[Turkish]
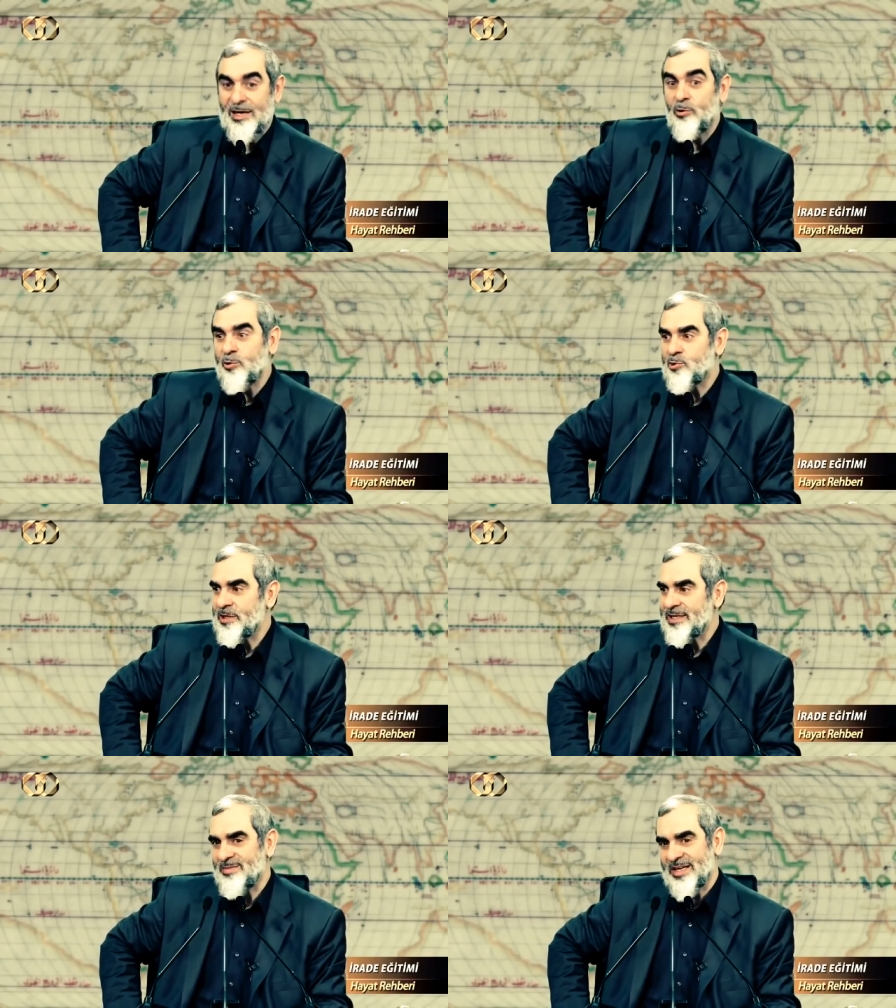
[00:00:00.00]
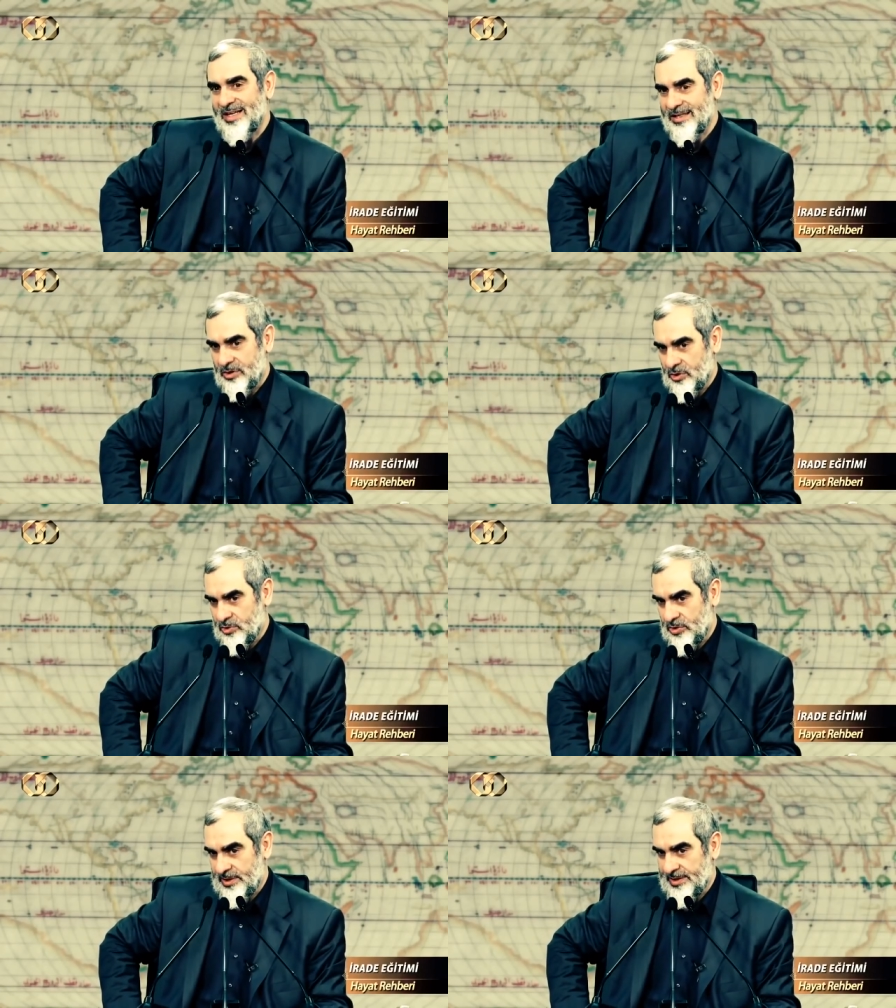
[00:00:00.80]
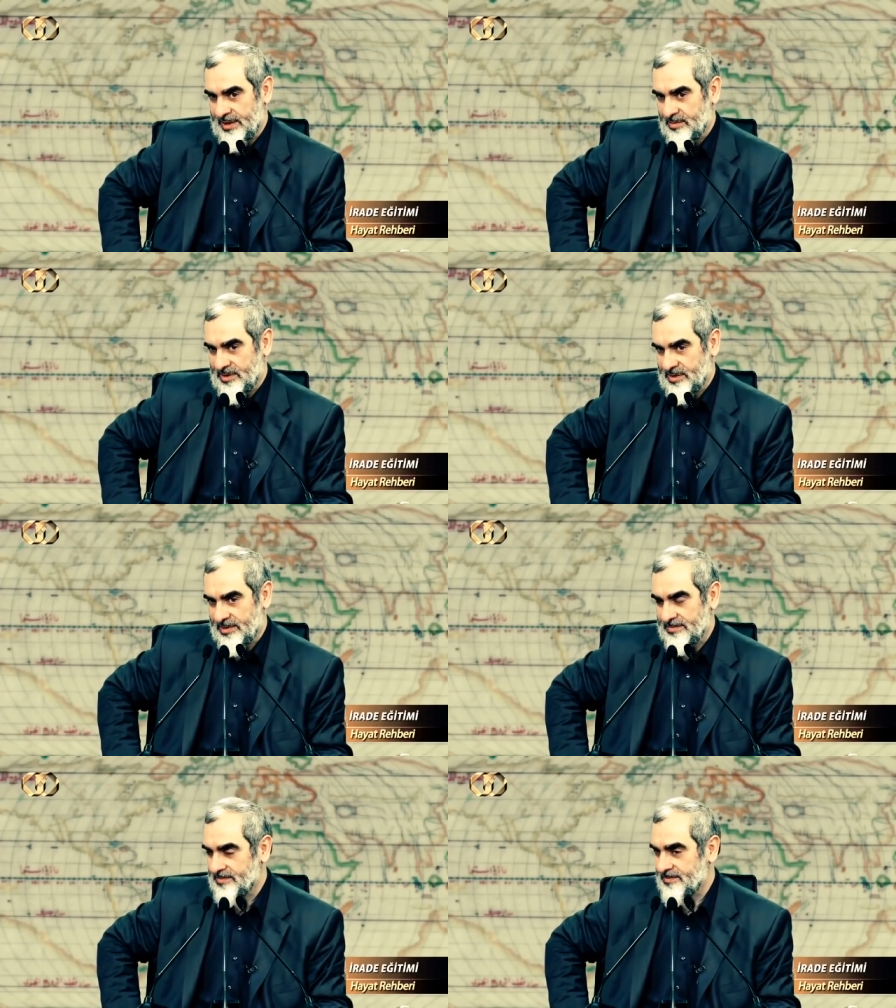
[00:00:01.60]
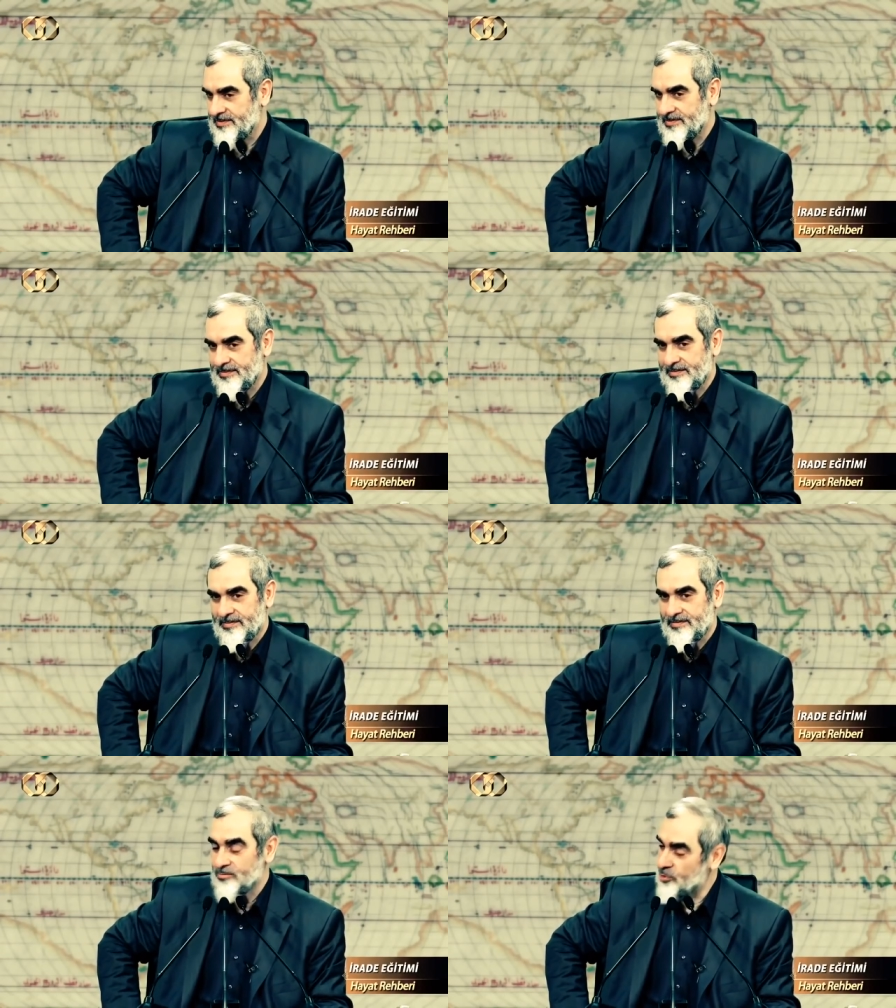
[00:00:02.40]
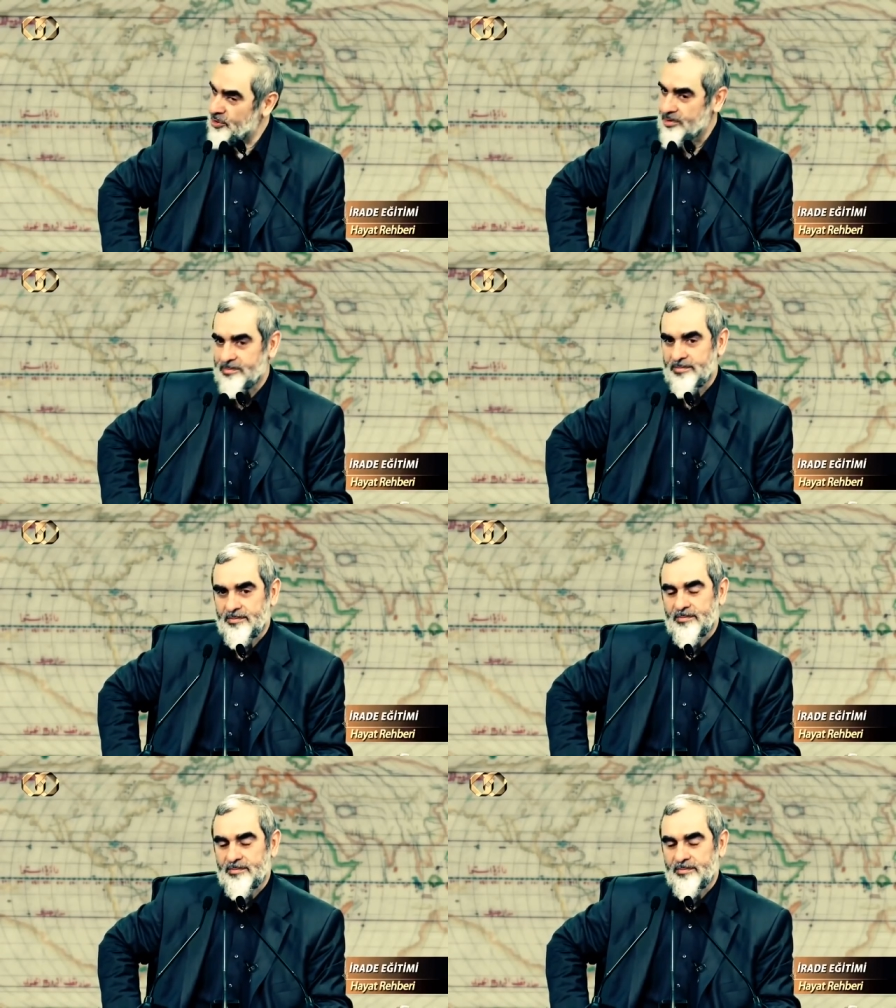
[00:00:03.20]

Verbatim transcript: Davulcuları mı kaldırıyordu onları namaza? Buyurun.